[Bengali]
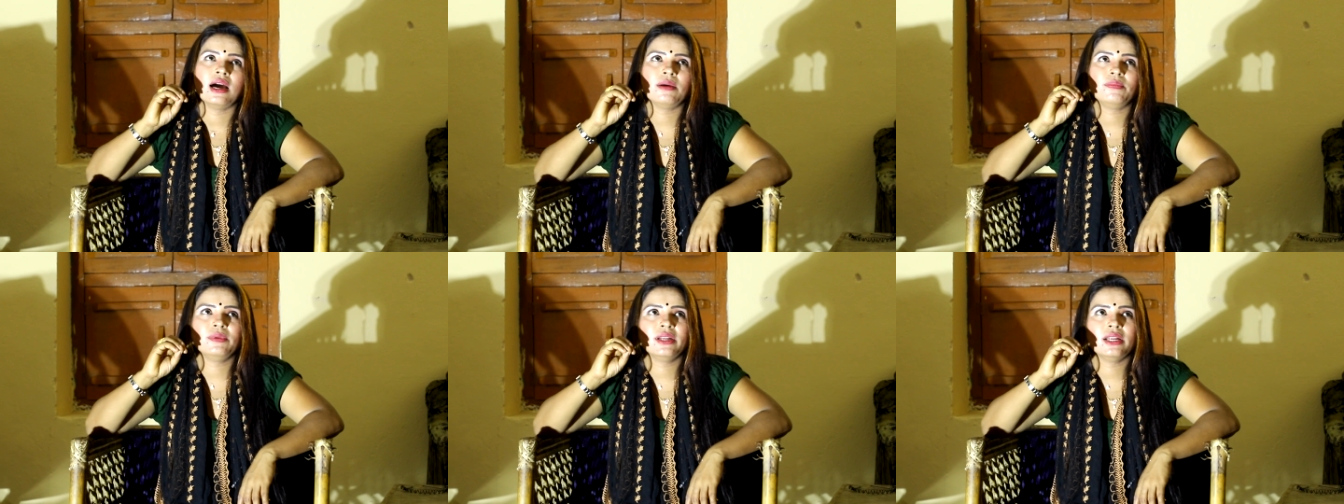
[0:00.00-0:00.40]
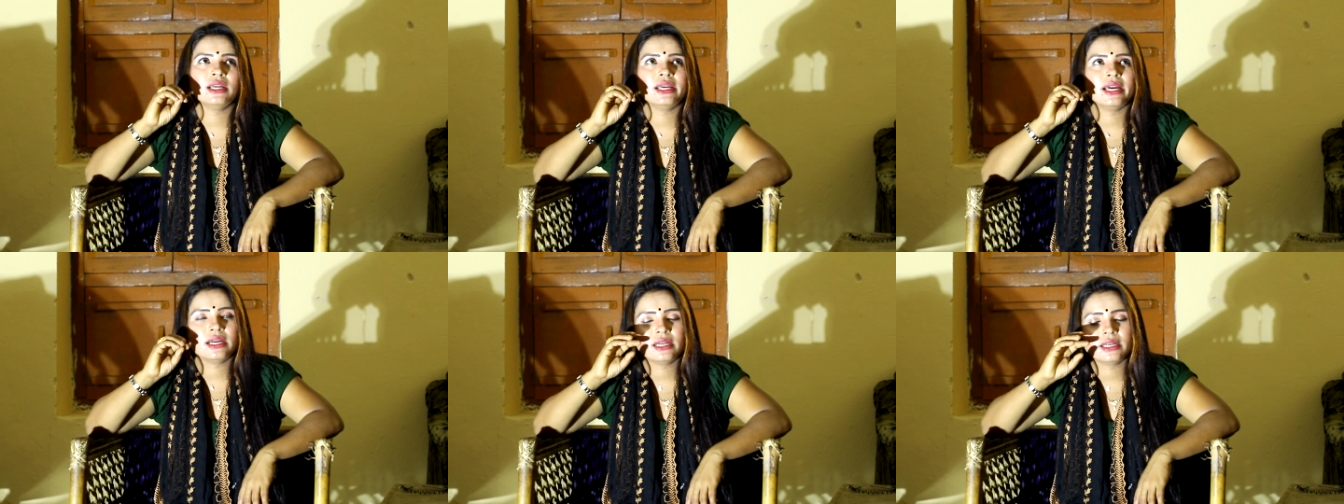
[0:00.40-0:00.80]
আপনারা
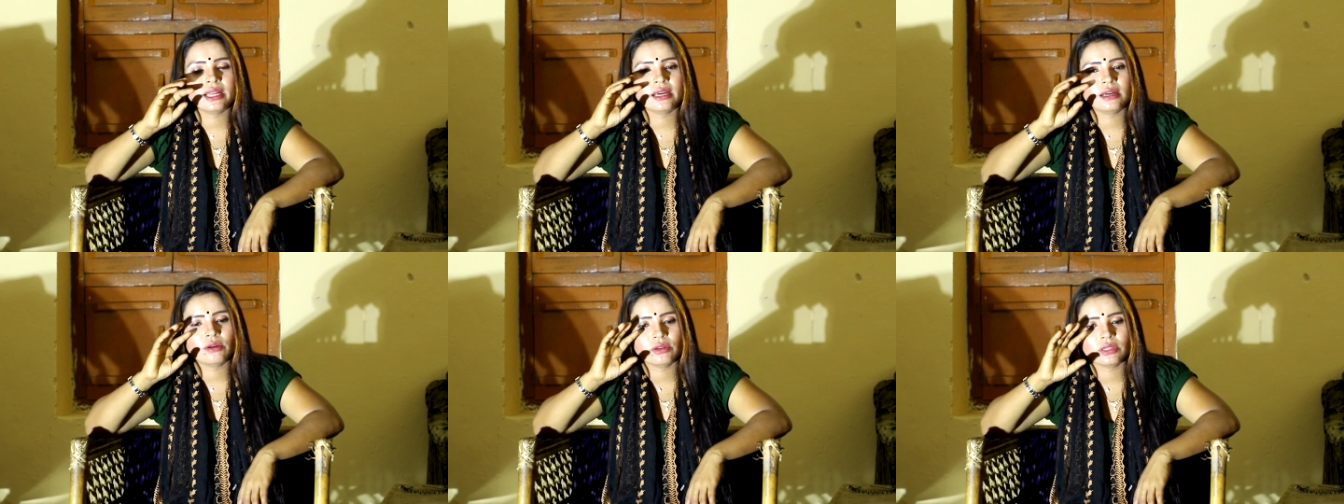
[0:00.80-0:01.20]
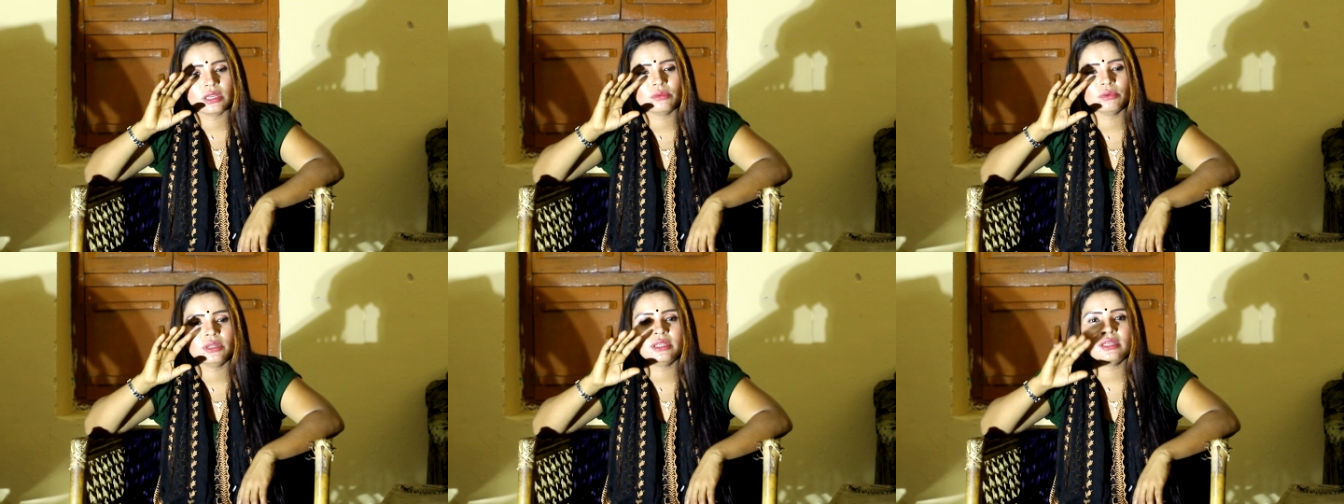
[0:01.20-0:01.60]
একটা কথা
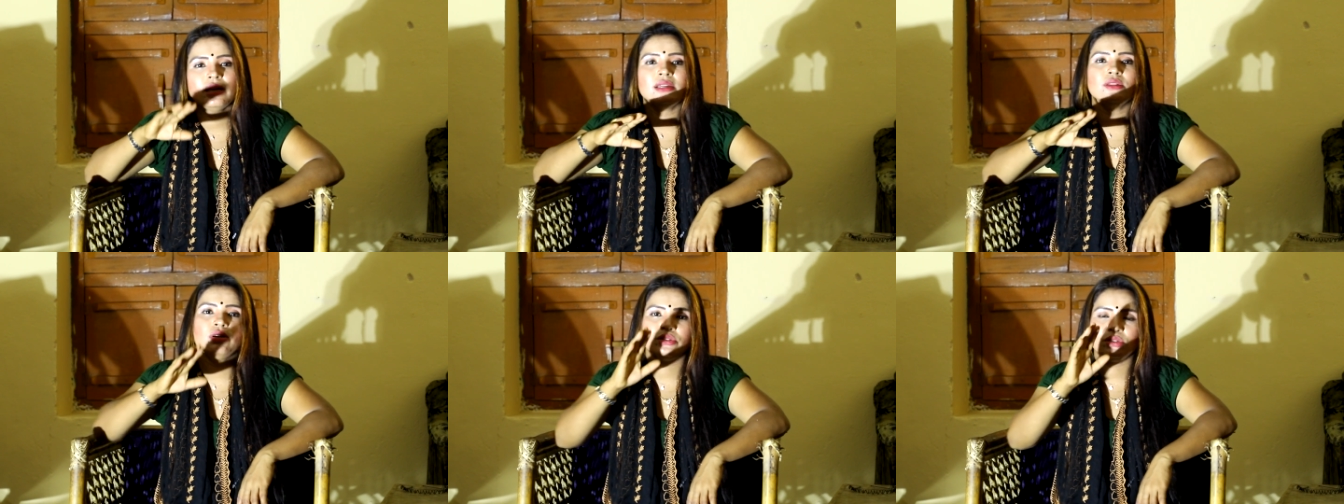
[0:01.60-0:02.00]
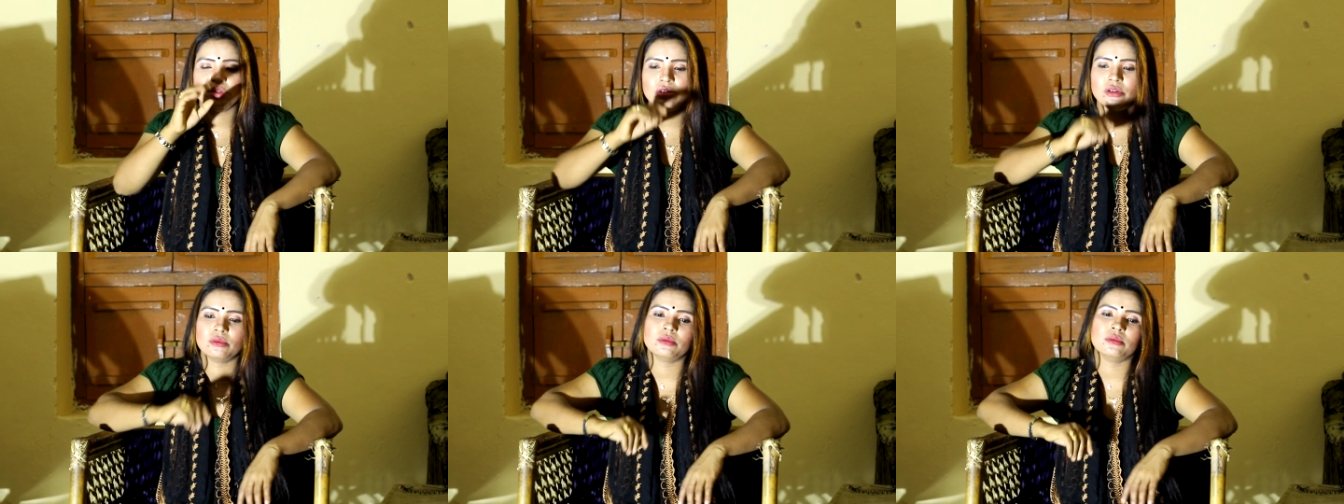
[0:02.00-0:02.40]
বলি এই
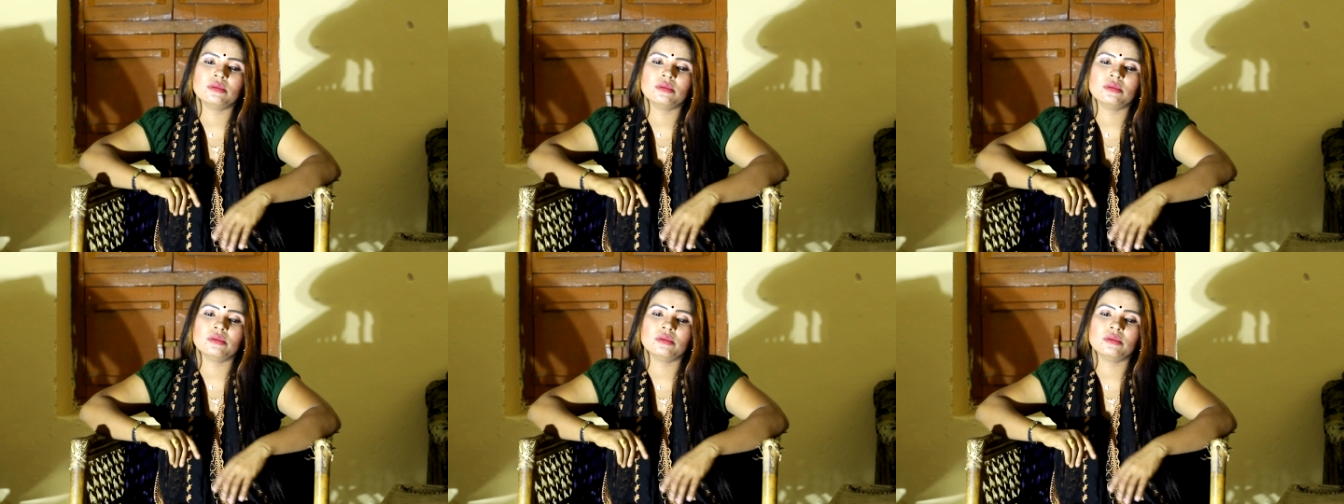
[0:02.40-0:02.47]
দর্শকের